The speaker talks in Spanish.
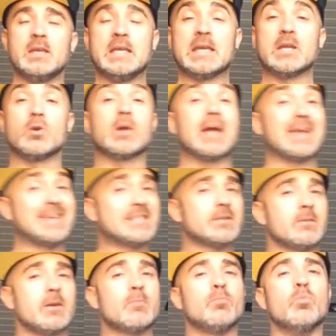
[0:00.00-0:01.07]
y creo que aquí
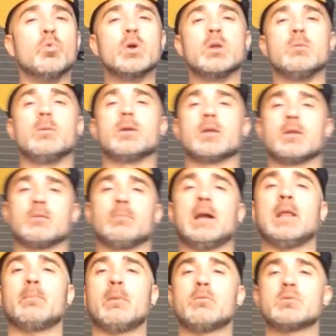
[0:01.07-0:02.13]
se ve muy bien, ¿vale?